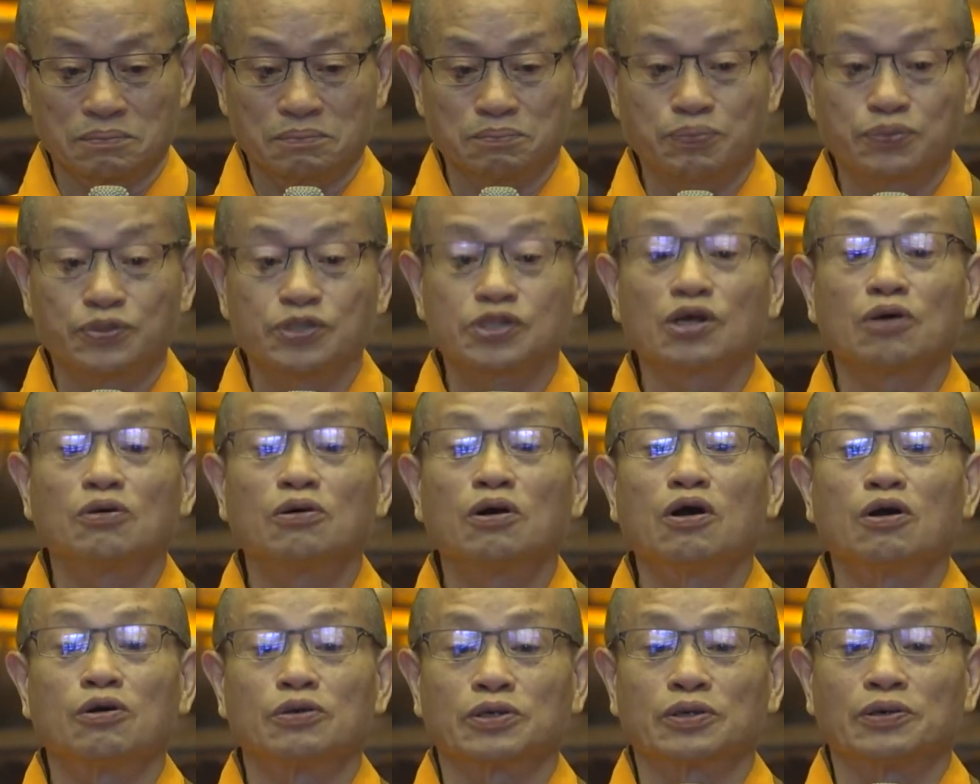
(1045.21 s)
不受
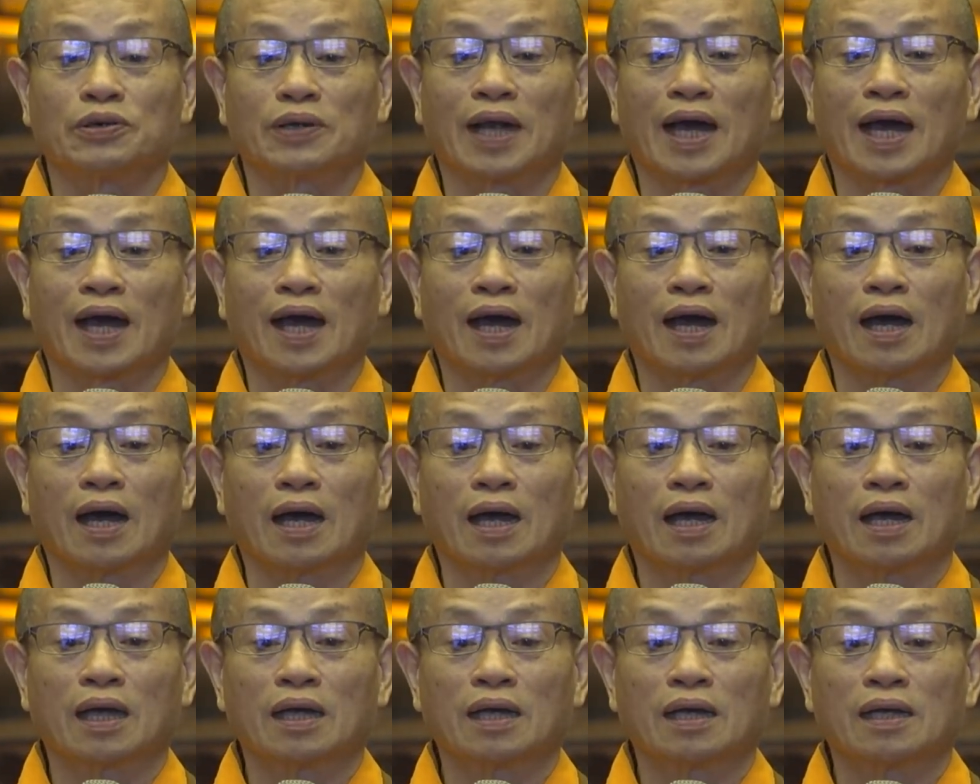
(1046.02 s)
后有了，
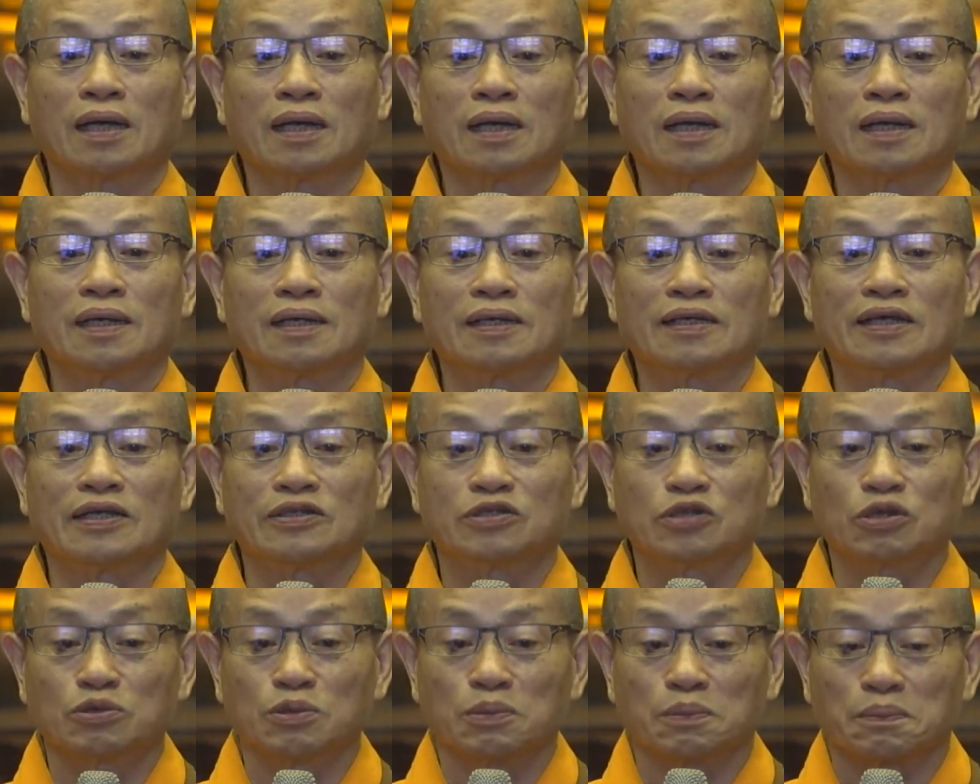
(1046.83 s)
也
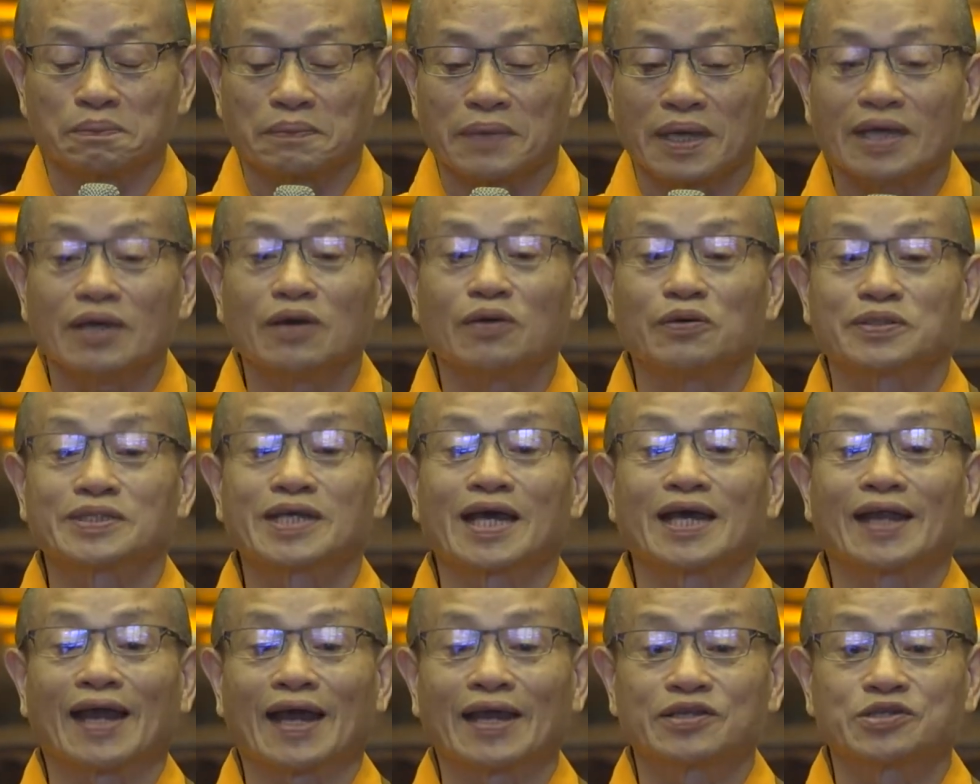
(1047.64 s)
就没有
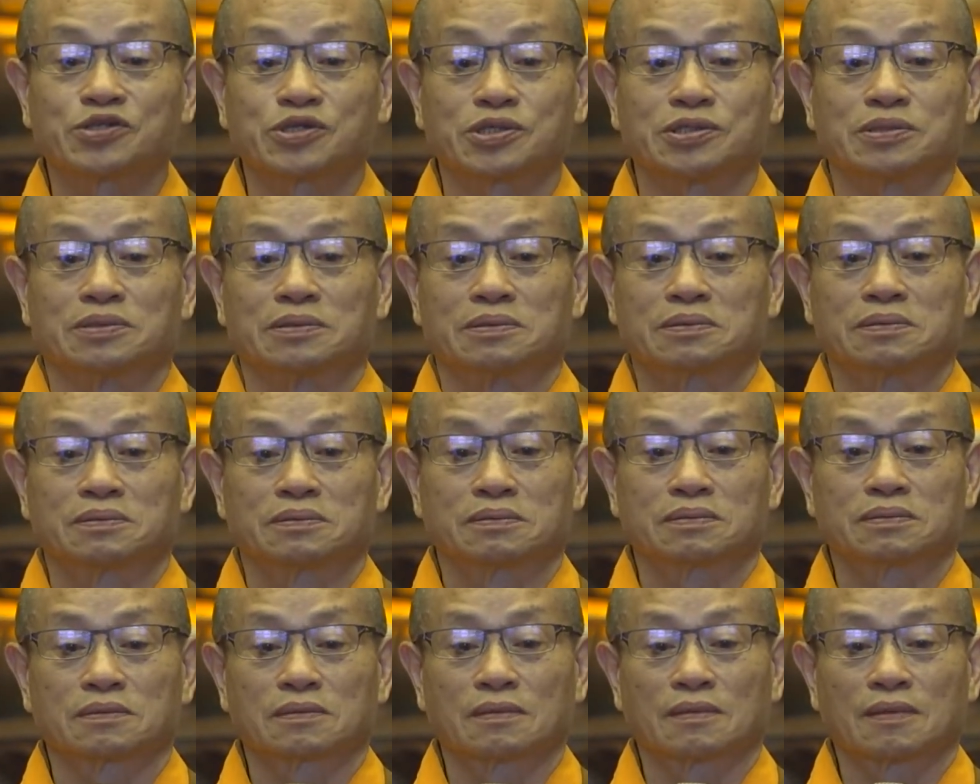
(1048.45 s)
再来世。
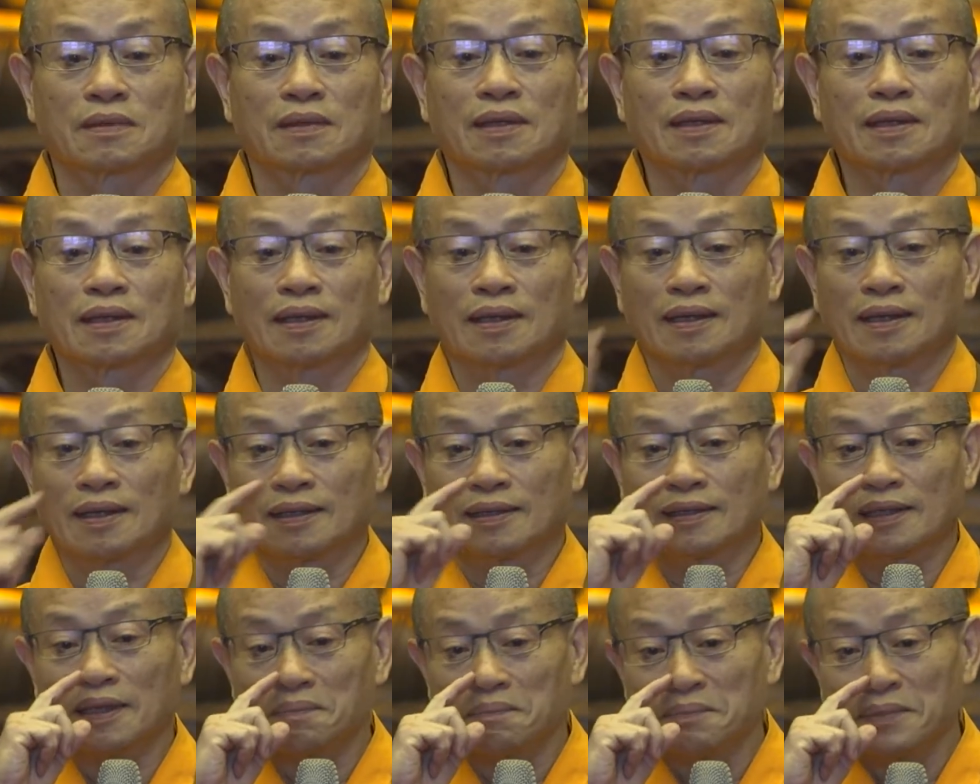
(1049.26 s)

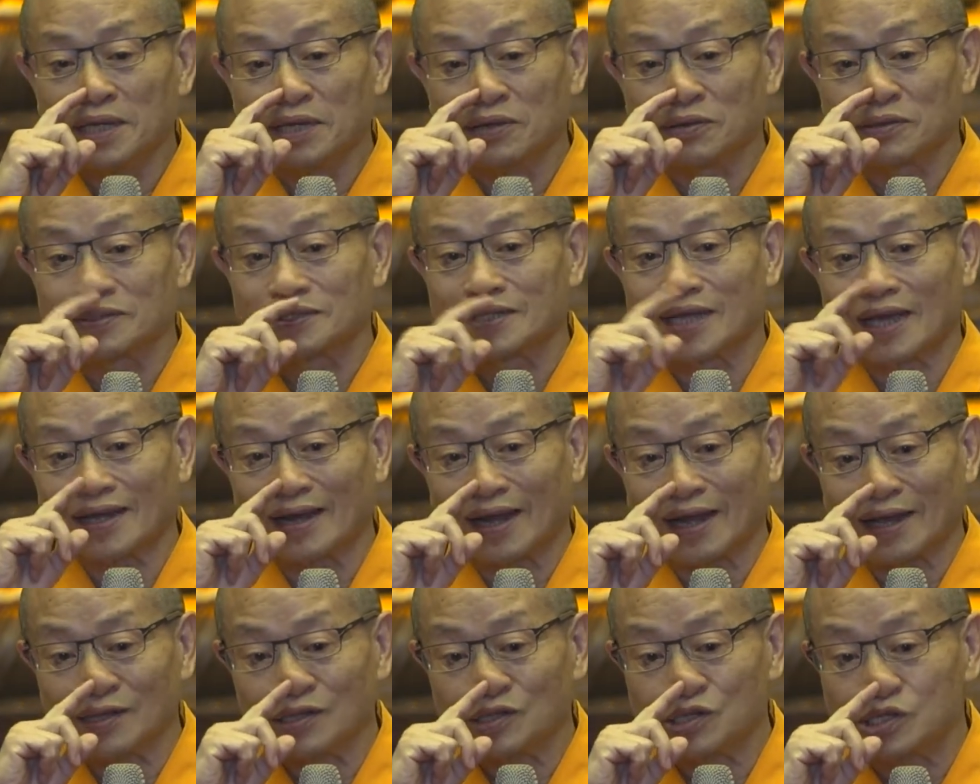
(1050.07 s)
那没有再
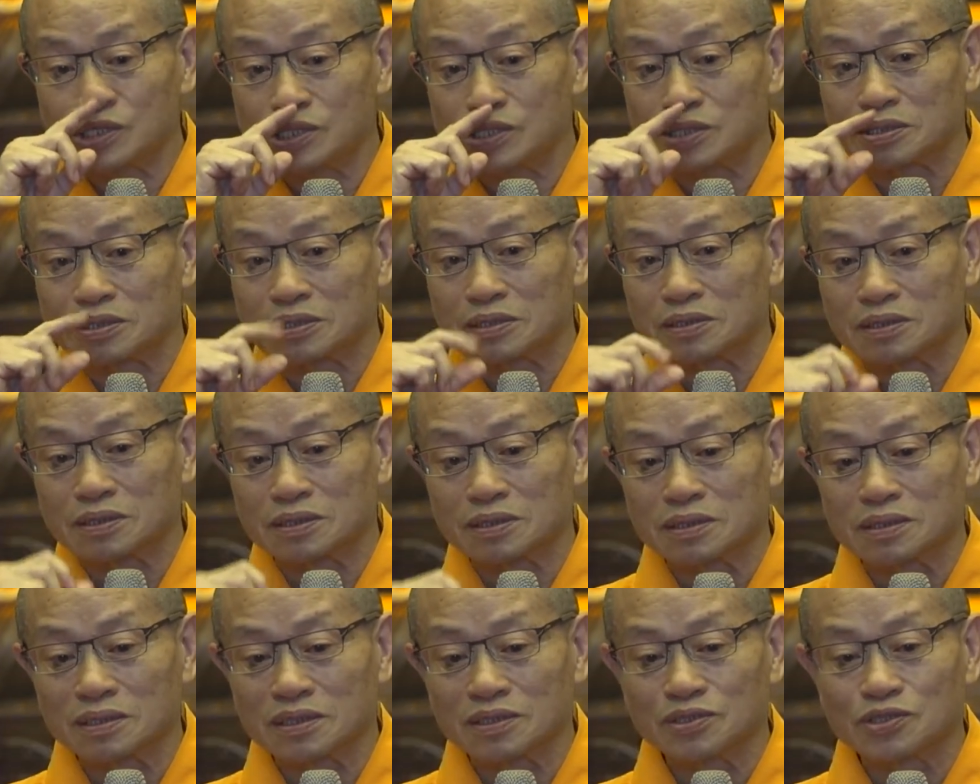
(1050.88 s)
来世，
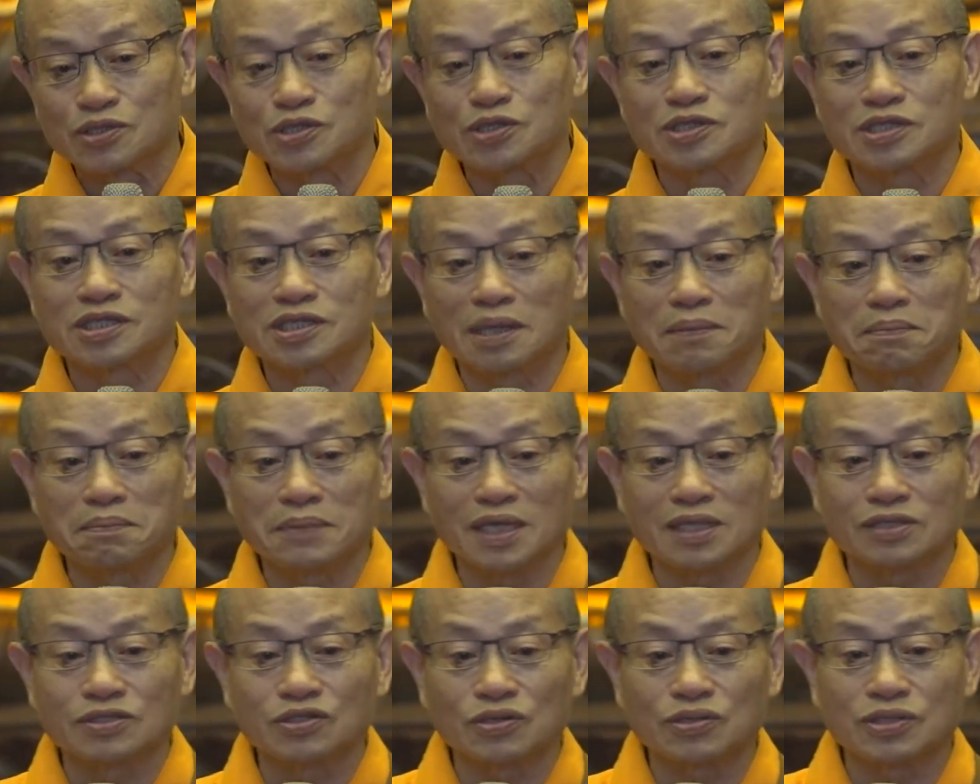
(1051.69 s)
是生
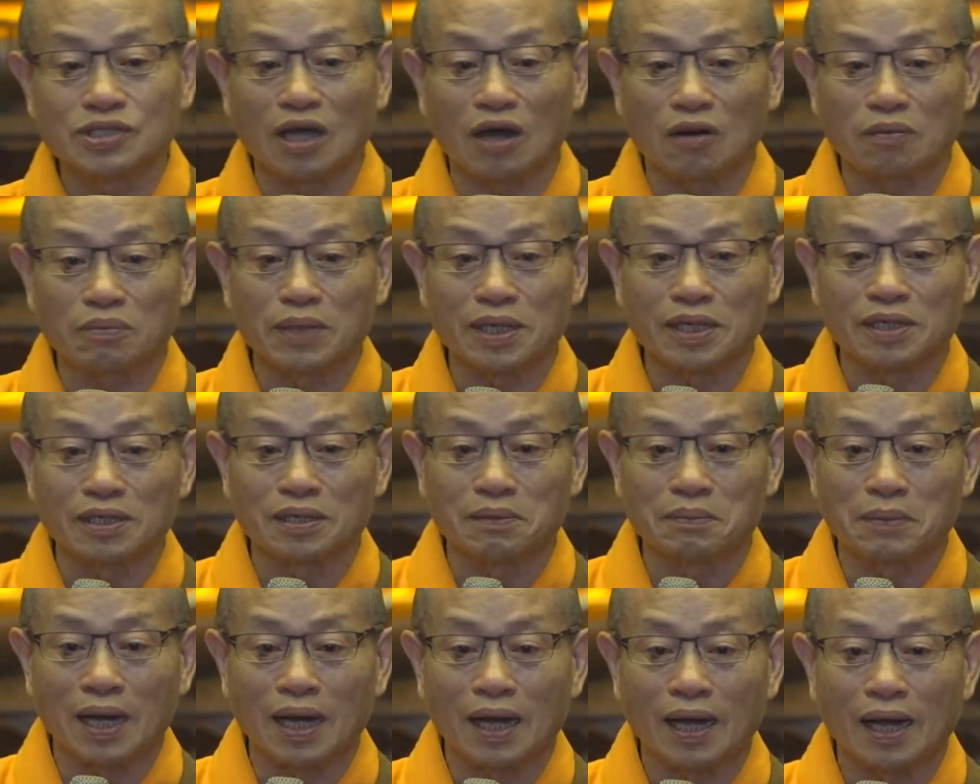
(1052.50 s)
命就消灭了
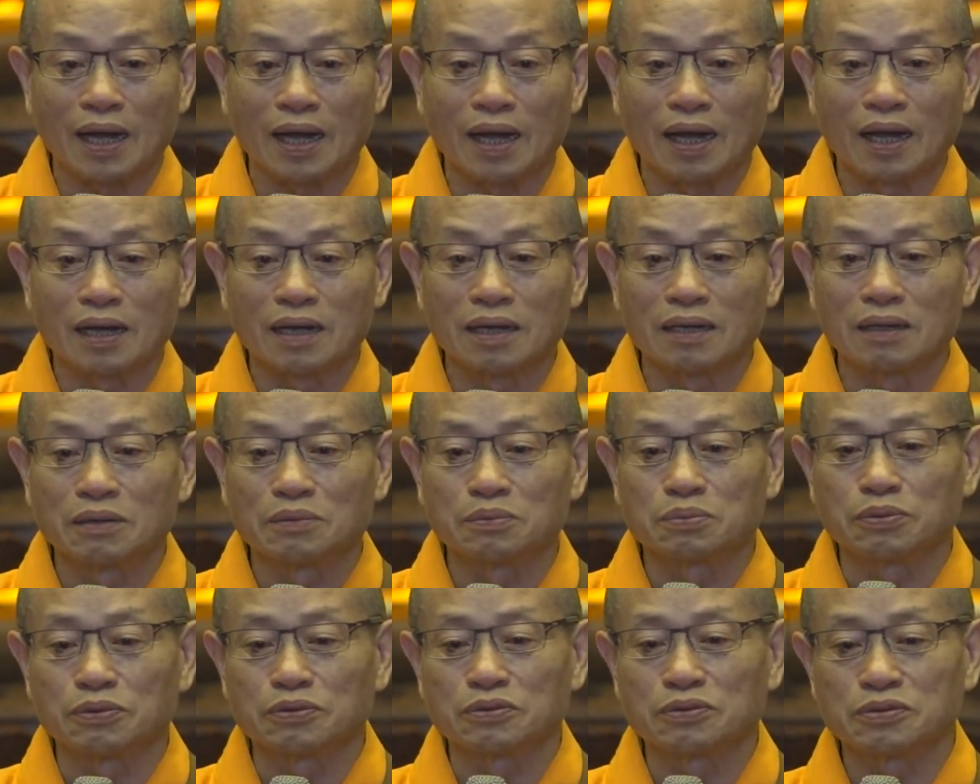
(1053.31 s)
吗？
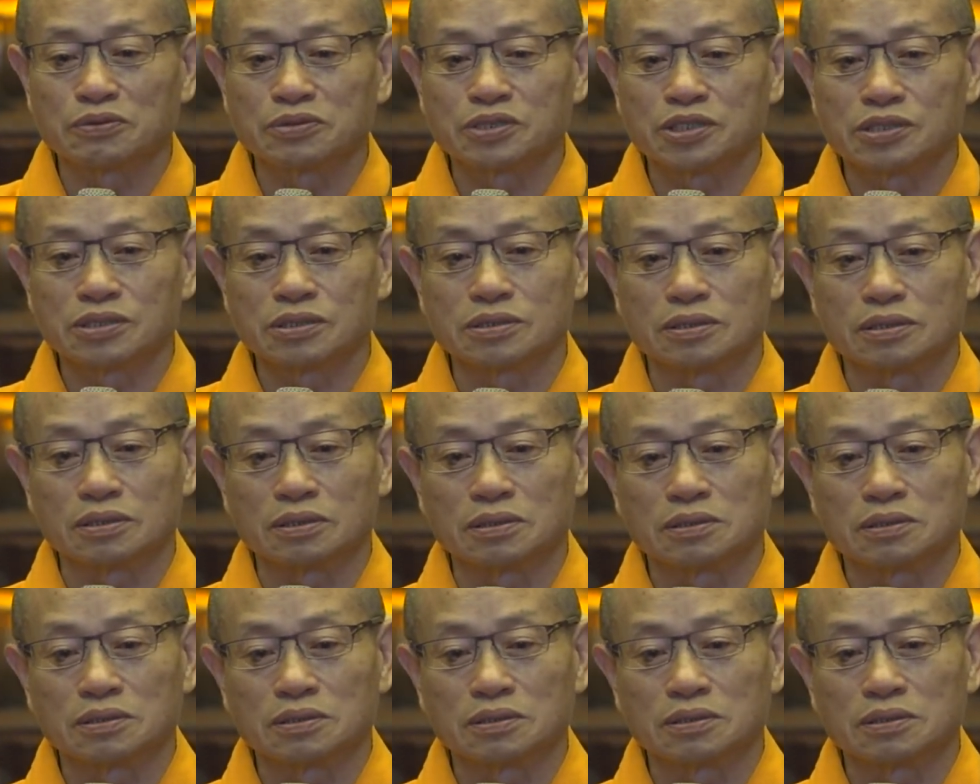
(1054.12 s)
不是。